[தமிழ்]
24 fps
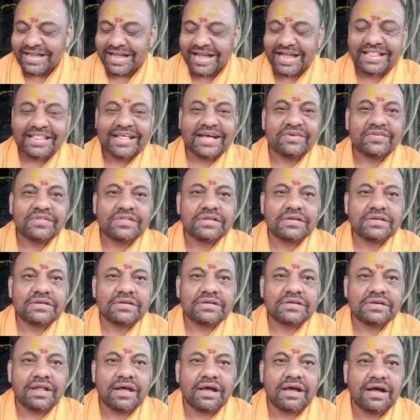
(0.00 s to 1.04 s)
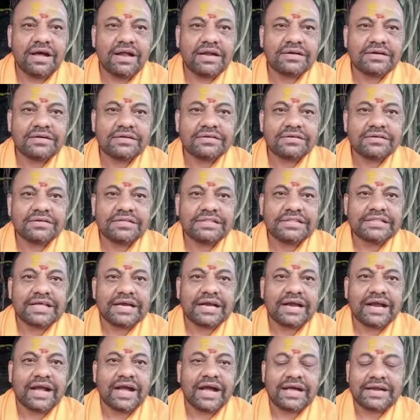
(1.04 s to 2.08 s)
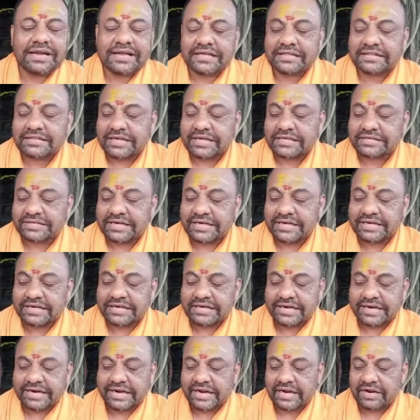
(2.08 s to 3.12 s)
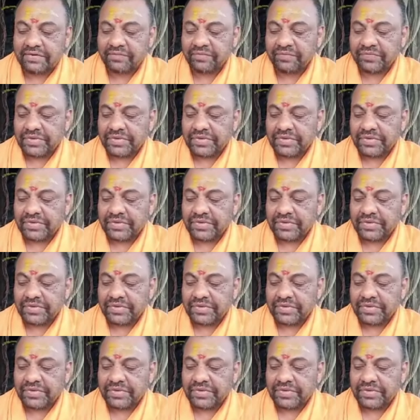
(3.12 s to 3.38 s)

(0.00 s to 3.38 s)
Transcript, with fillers: அதாவது நான் இந்த காரியத்தை செய்கின்றேன்